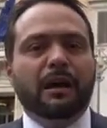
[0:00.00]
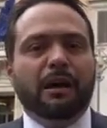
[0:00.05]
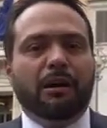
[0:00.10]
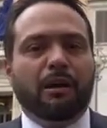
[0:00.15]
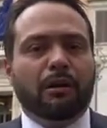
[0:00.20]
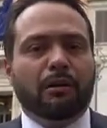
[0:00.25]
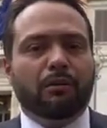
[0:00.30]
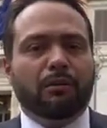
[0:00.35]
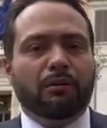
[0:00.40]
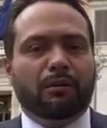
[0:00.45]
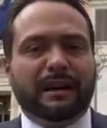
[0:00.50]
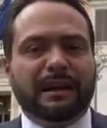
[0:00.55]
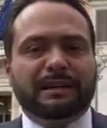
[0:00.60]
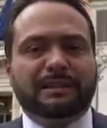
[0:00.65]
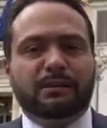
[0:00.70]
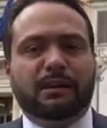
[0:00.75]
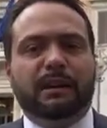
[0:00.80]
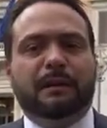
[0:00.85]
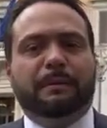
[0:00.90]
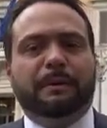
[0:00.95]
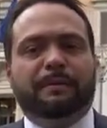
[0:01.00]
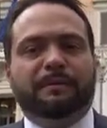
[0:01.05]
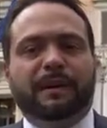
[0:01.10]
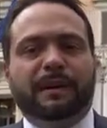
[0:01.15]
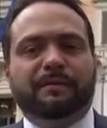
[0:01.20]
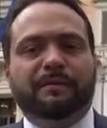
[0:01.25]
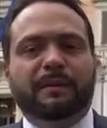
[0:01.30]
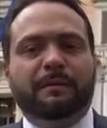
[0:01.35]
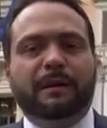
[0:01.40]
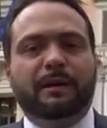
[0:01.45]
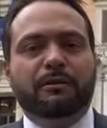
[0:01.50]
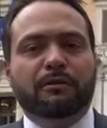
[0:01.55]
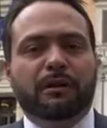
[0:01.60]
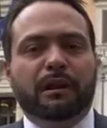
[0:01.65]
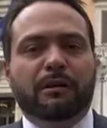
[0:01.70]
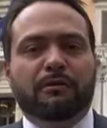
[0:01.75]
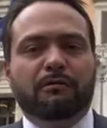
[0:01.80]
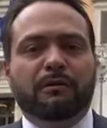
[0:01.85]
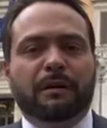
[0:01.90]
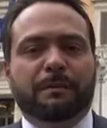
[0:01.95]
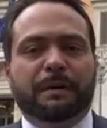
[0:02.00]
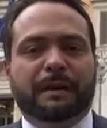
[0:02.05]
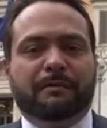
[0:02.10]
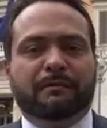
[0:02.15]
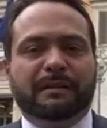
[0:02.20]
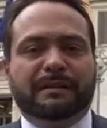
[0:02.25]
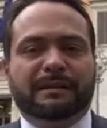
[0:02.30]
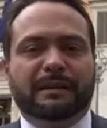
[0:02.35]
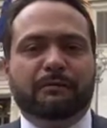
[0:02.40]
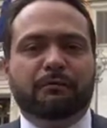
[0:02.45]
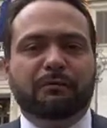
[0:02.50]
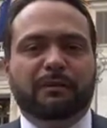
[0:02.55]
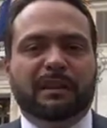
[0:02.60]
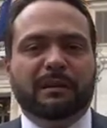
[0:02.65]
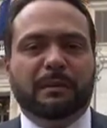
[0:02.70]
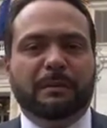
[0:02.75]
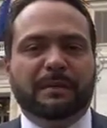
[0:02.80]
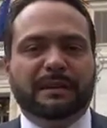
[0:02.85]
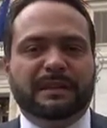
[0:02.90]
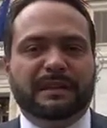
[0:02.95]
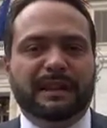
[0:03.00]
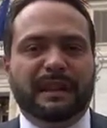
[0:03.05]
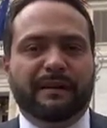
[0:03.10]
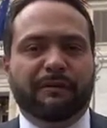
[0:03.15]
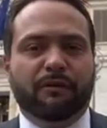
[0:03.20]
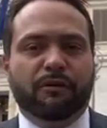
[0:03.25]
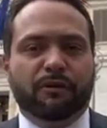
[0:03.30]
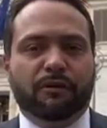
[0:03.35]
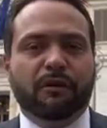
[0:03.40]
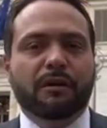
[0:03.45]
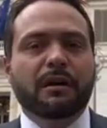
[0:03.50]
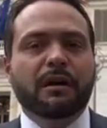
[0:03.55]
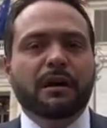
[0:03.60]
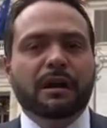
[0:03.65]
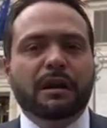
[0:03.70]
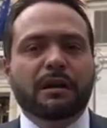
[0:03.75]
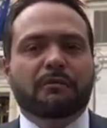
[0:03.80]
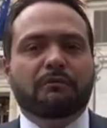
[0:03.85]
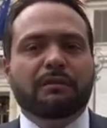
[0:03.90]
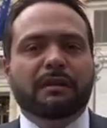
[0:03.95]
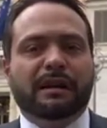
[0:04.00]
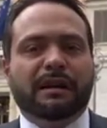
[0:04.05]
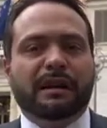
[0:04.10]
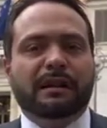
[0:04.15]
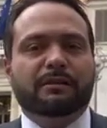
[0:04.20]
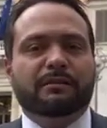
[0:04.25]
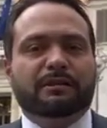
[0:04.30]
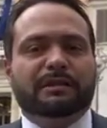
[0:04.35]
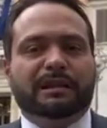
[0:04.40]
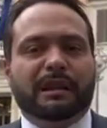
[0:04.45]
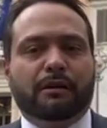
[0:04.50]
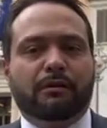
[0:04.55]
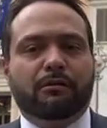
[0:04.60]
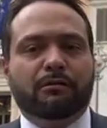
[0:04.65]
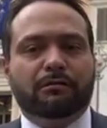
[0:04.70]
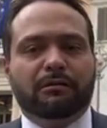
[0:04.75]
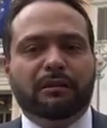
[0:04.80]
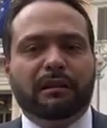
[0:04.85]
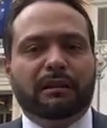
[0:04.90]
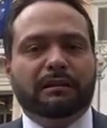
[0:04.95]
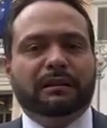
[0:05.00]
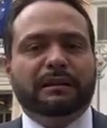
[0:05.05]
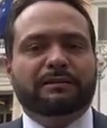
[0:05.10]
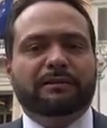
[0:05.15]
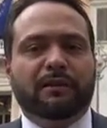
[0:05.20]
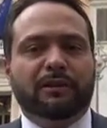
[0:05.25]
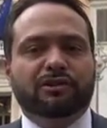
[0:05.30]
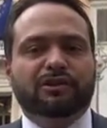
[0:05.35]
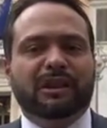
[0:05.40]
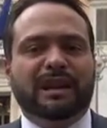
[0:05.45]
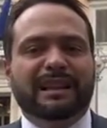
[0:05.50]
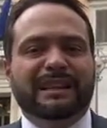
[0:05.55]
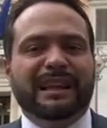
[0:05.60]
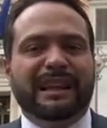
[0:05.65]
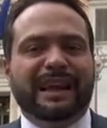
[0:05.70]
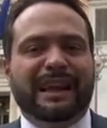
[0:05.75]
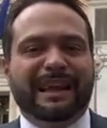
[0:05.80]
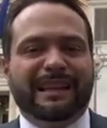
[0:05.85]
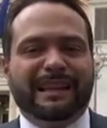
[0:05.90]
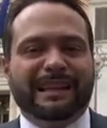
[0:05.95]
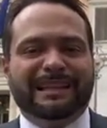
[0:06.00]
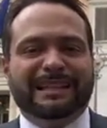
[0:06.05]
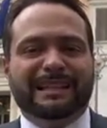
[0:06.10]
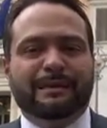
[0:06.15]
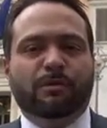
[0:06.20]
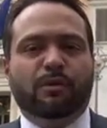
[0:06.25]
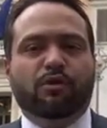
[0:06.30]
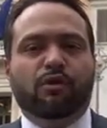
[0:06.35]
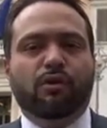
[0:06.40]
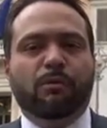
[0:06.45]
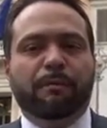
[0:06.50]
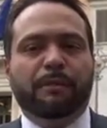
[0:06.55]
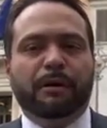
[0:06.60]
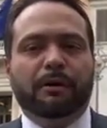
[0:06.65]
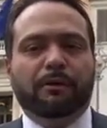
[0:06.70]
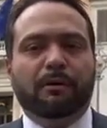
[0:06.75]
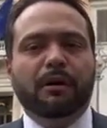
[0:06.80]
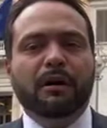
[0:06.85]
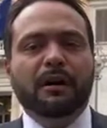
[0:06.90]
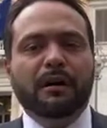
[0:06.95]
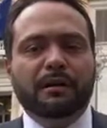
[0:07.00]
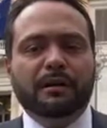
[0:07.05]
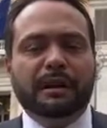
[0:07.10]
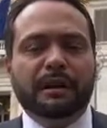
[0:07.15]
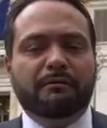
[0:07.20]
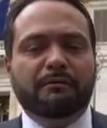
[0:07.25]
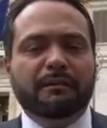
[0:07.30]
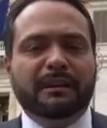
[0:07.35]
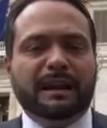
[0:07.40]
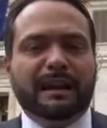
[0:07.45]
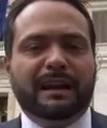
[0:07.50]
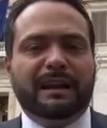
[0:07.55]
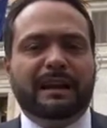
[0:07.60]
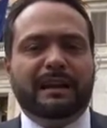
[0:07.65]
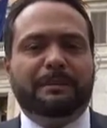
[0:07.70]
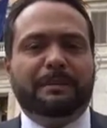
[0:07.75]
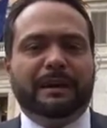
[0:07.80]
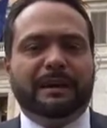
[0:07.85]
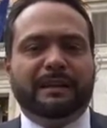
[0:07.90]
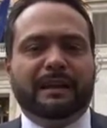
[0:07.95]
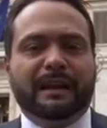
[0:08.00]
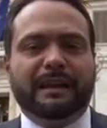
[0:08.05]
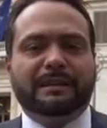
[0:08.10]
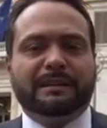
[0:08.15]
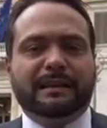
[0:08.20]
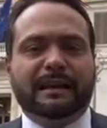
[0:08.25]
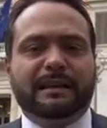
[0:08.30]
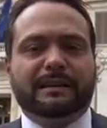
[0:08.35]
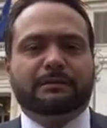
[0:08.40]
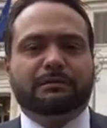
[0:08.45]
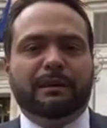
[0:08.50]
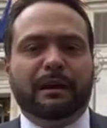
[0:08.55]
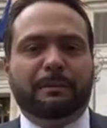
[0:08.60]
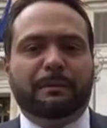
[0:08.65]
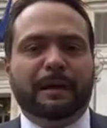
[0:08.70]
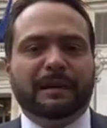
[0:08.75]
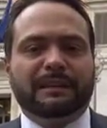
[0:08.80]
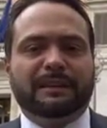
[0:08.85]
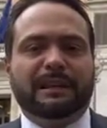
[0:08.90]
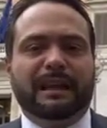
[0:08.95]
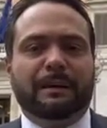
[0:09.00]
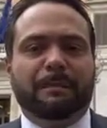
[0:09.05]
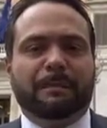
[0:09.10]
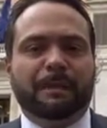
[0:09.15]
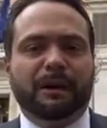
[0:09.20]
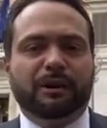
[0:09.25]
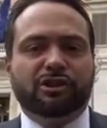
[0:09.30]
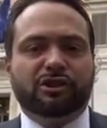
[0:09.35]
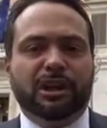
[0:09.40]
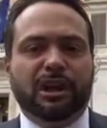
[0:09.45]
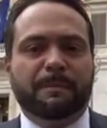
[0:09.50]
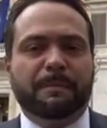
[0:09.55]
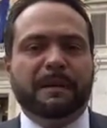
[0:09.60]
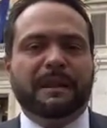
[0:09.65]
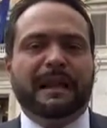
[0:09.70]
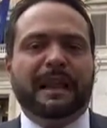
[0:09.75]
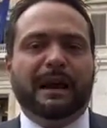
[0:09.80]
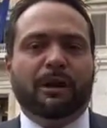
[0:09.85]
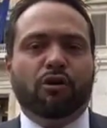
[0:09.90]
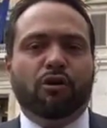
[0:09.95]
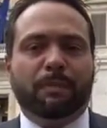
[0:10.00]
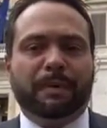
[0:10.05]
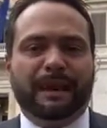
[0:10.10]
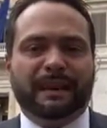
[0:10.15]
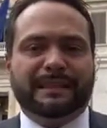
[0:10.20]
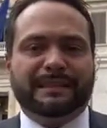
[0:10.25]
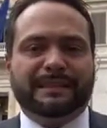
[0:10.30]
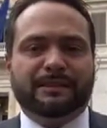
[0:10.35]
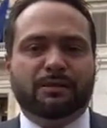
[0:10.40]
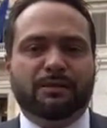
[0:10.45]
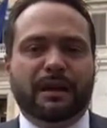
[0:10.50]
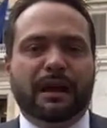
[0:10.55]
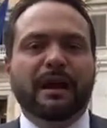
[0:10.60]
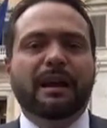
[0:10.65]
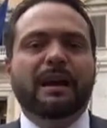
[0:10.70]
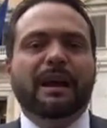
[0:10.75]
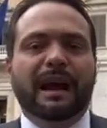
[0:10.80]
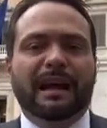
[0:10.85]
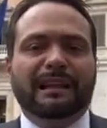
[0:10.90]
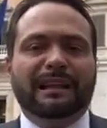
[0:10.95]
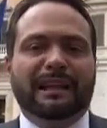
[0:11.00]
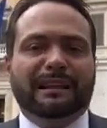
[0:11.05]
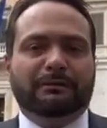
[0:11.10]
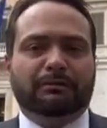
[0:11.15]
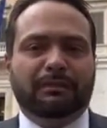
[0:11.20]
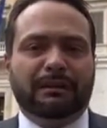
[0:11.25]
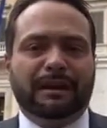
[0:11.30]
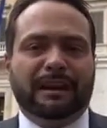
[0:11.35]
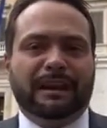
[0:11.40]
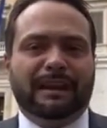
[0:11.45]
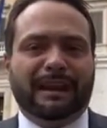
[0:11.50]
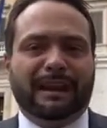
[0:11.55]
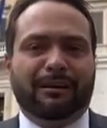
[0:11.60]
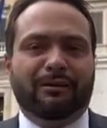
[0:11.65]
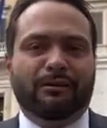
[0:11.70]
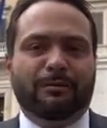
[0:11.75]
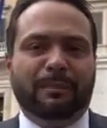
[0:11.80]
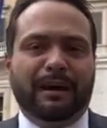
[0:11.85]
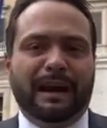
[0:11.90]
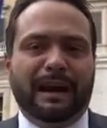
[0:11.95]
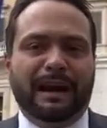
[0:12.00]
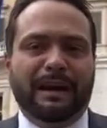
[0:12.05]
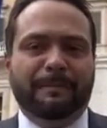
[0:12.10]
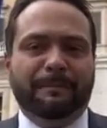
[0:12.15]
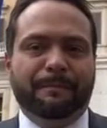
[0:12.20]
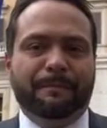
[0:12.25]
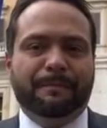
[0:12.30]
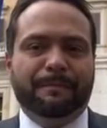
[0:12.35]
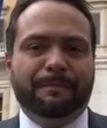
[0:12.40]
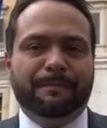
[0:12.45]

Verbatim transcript: Colgo l'occasione per farvi i migliori auguri per questi ultimi mesi di lavoro in cui il Regno sta continuando a svolgere il delicatissimo compito di guidare la ripartenza sulla base dei principi della cooperazione e della solidarietà globale.